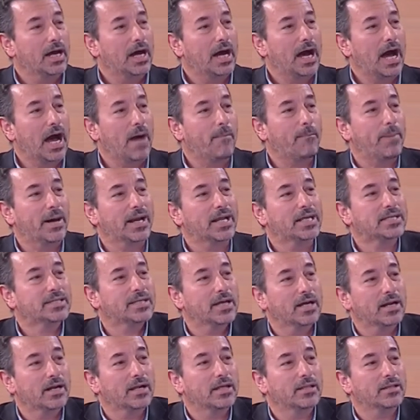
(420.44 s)

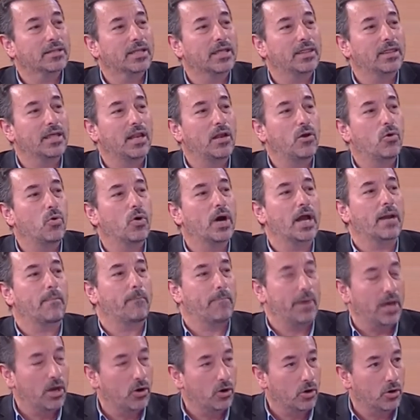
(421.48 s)
aparecer desde el lugar
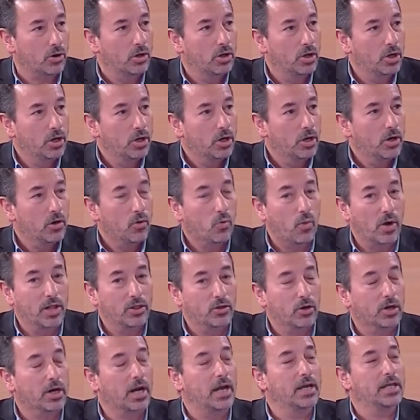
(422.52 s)
peor,
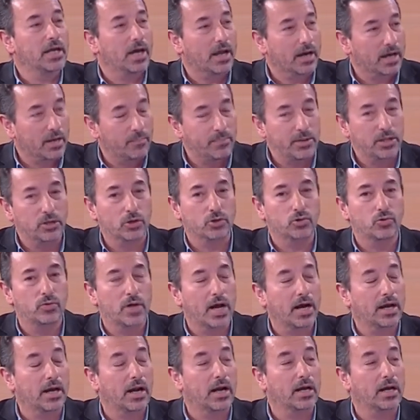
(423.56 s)
cuando en realidad, repito, es una gran